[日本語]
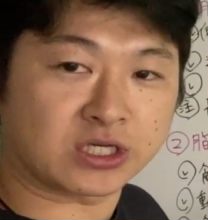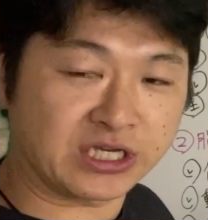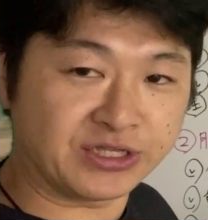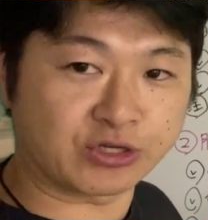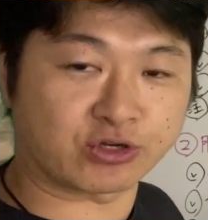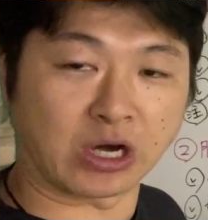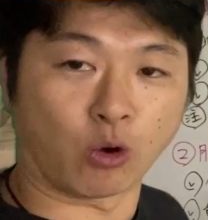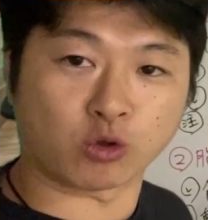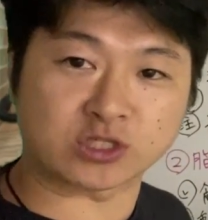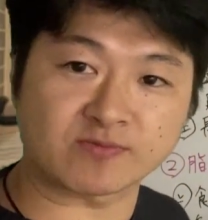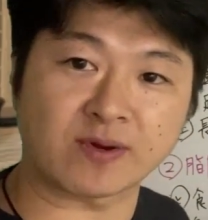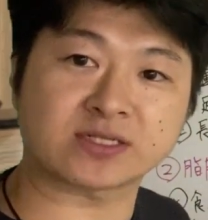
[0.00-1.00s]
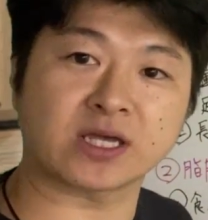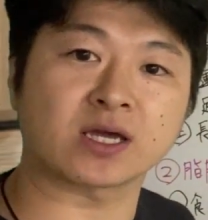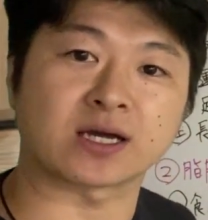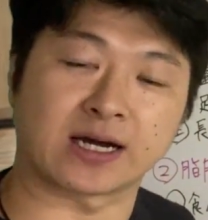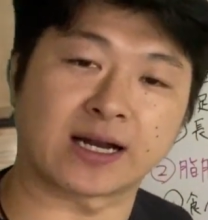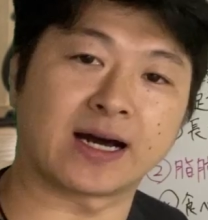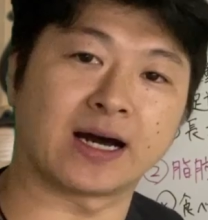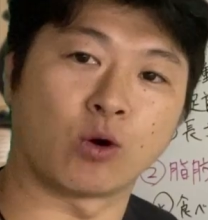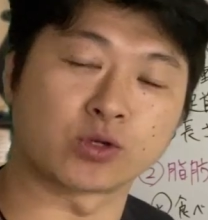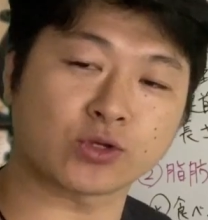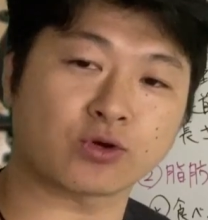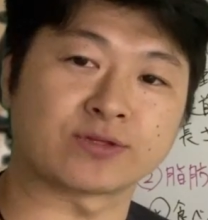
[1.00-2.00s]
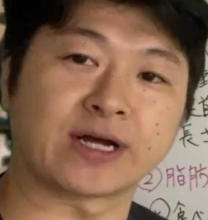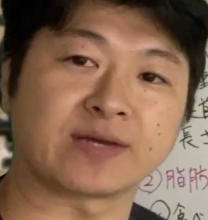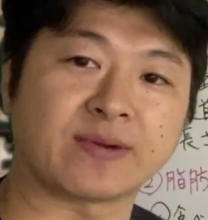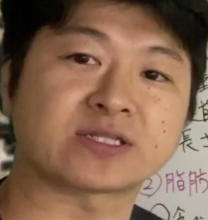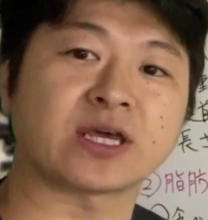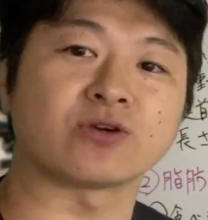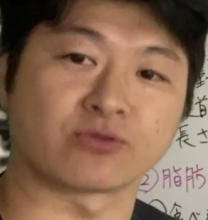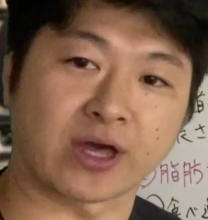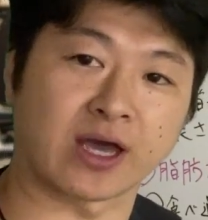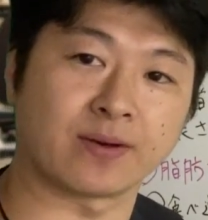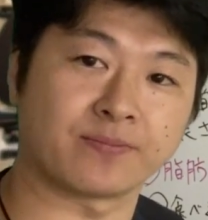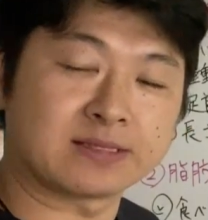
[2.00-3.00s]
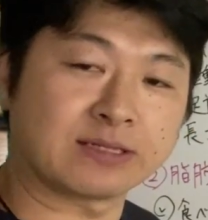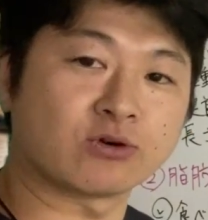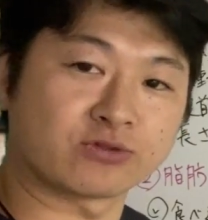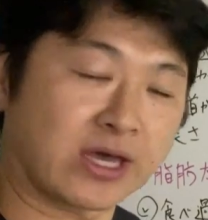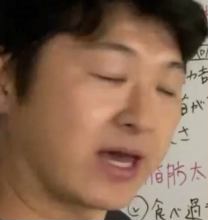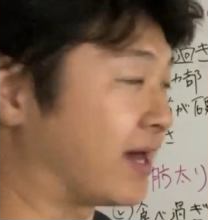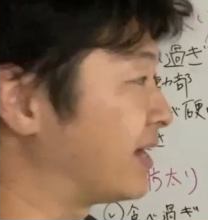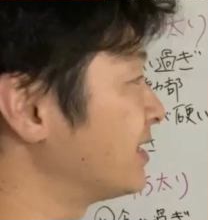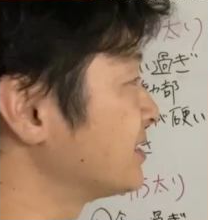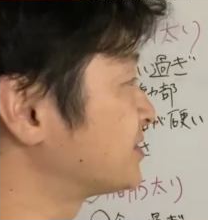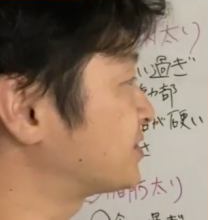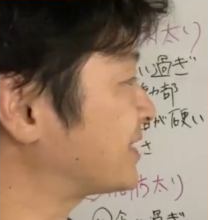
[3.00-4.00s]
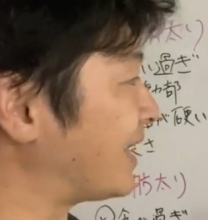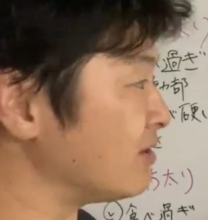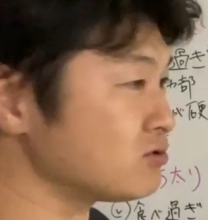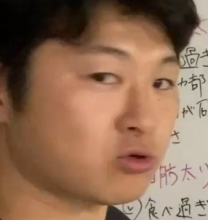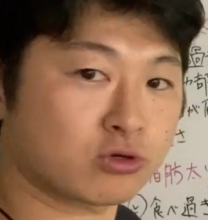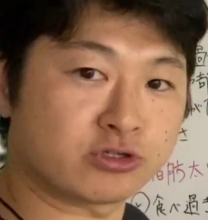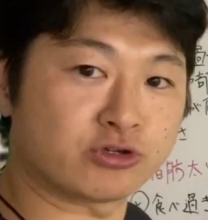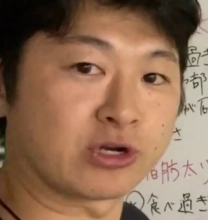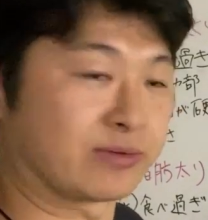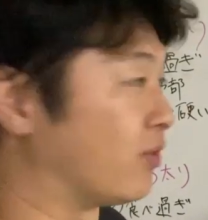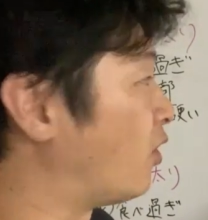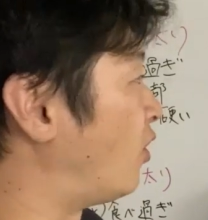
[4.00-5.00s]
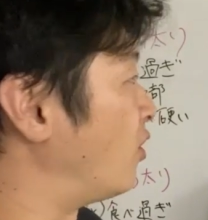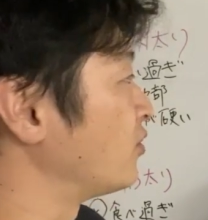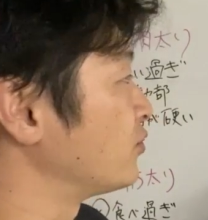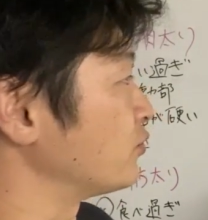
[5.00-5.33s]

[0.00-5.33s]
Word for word: 筋肉が落ちませんから細くなりませんよねなので使うというよりも